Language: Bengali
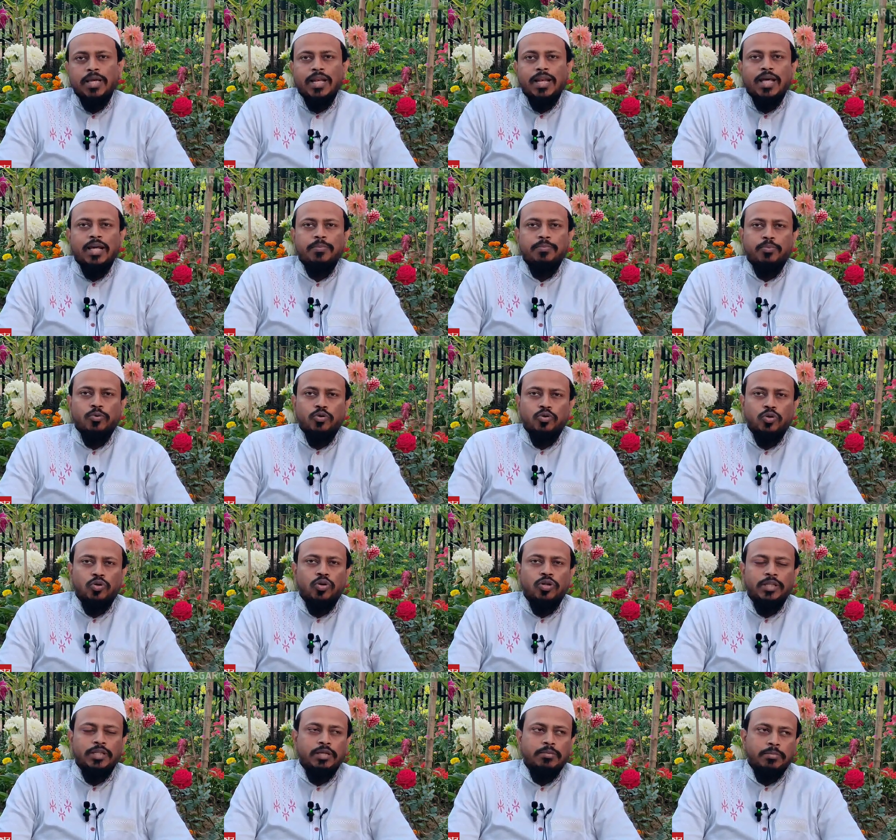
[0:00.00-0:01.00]
মেলার
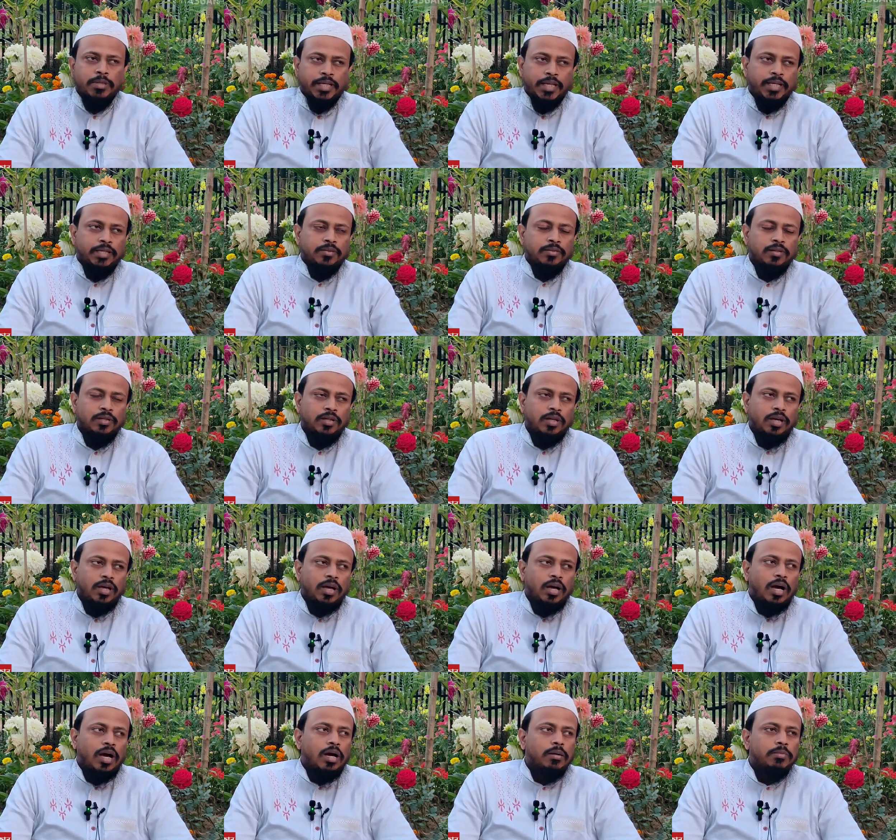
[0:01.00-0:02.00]
প্রোটোকলকে মেনেই
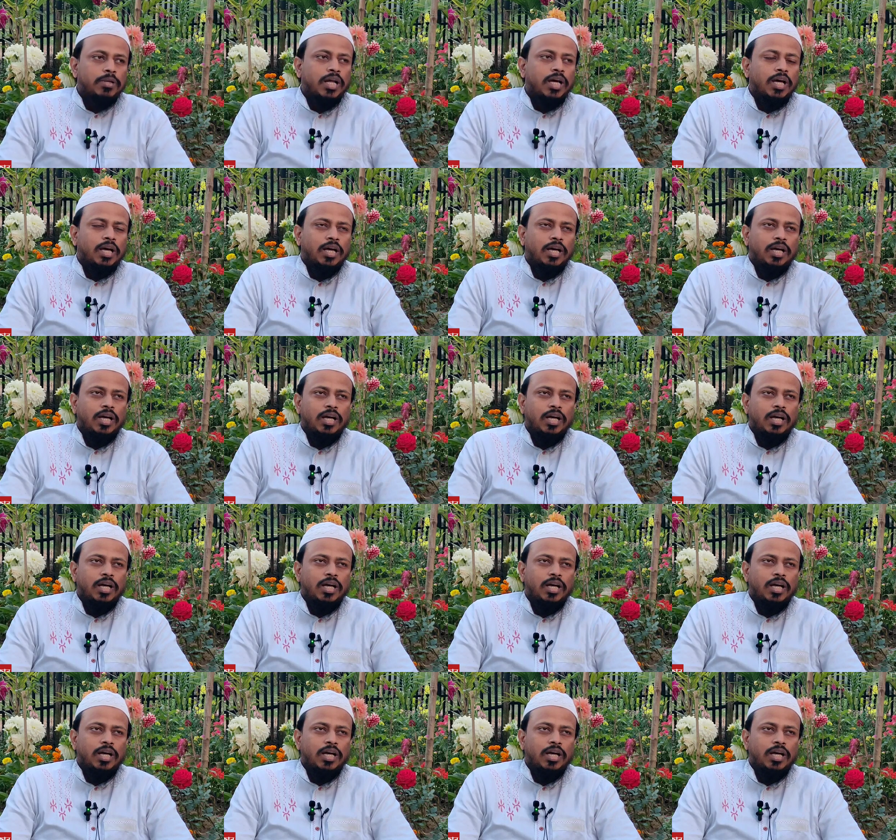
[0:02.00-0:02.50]
আমরা